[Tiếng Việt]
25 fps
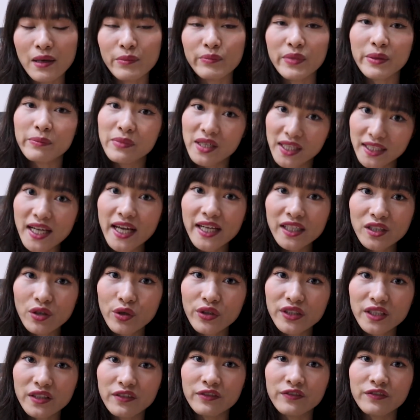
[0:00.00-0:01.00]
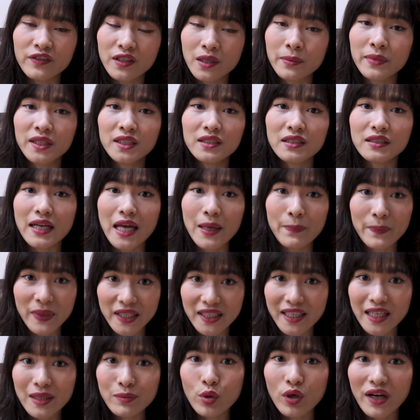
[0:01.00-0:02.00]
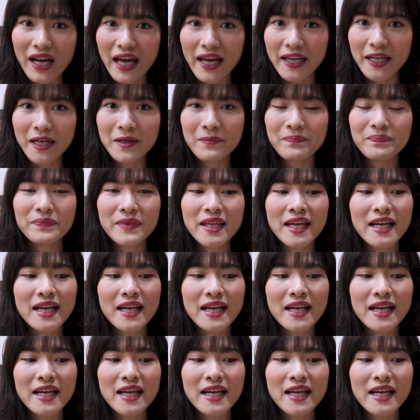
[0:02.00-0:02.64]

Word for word: mà mới đây thôi thì vừa mới được FPT mua lại á.